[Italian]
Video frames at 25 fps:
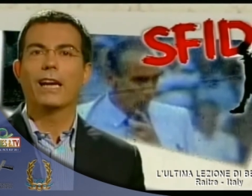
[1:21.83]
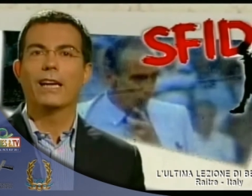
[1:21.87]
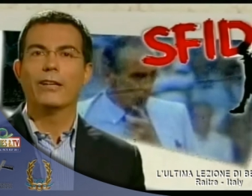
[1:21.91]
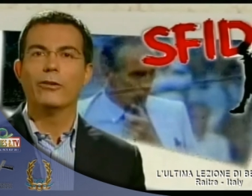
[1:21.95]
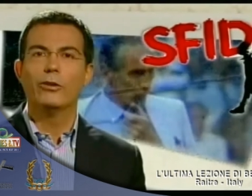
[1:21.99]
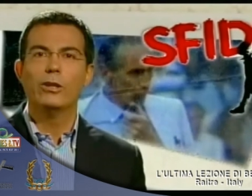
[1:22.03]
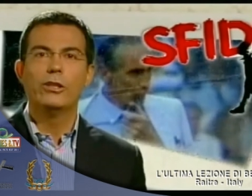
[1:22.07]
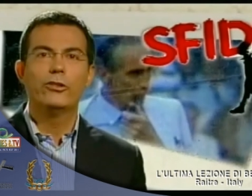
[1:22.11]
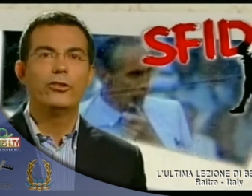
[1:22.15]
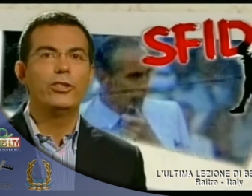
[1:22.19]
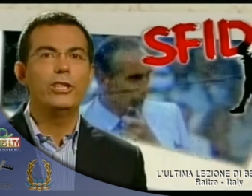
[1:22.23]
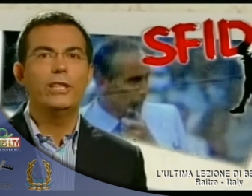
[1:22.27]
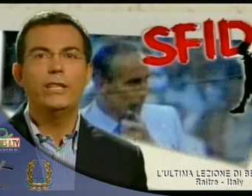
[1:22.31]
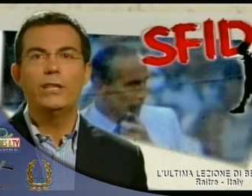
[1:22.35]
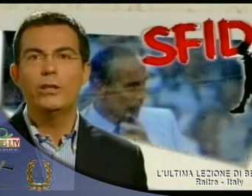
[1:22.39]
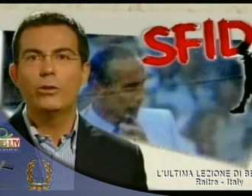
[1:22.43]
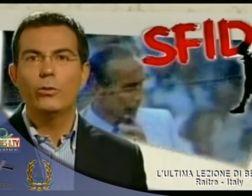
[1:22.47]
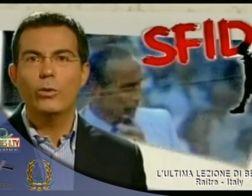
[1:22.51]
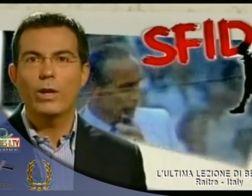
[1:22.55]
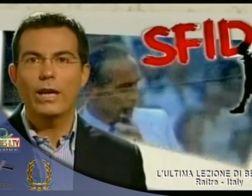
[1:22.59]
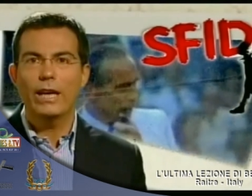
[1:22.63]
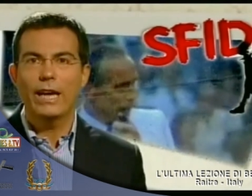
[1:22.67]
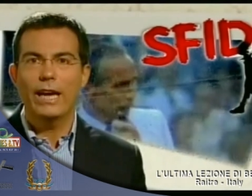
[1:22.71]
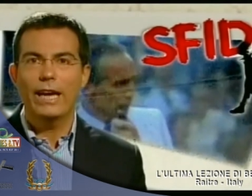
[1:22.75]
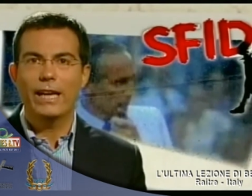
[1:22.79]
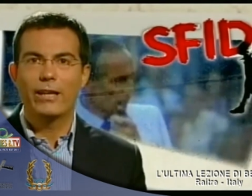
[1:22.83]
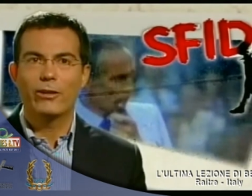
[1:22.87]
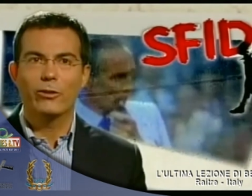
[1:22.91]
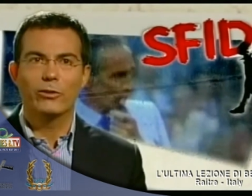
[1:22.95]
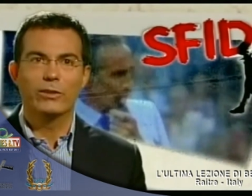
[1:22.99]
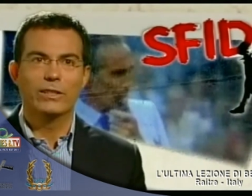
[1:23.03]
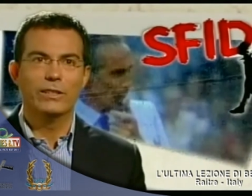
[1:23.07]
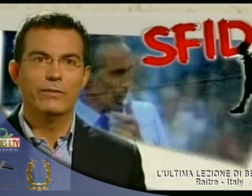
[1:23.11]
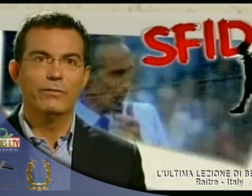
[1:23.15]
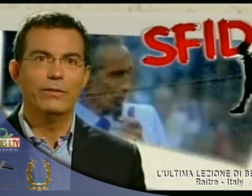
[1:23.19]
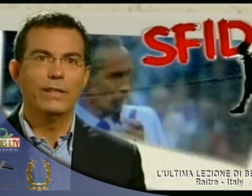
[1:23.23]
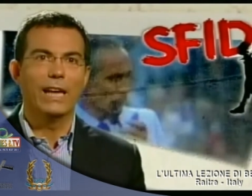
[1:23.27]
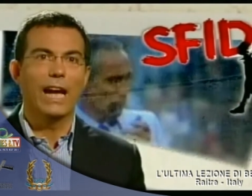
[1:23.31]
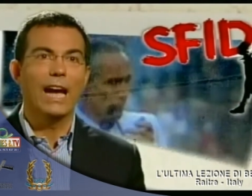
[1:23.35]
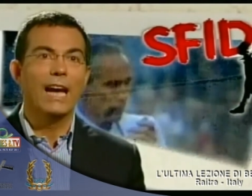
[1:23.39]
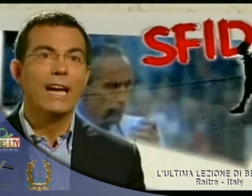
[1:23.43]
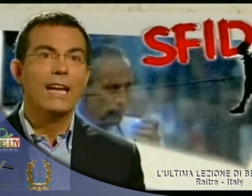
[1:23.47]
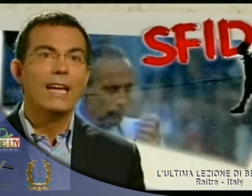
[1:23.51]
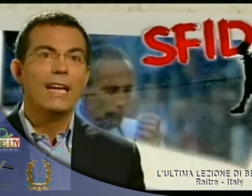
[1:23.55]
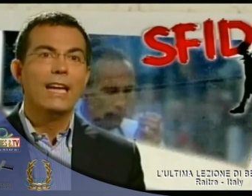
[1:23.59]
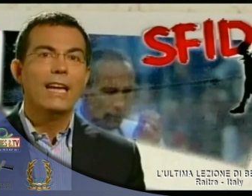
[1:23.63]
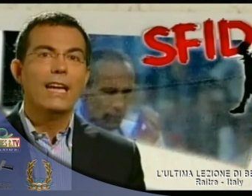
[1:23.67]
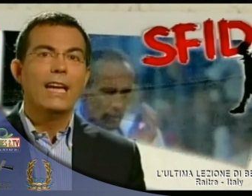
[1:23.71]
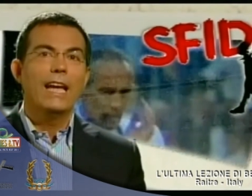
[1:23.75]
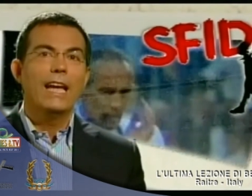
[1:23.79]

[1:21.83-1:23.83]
hanno il 5 e così via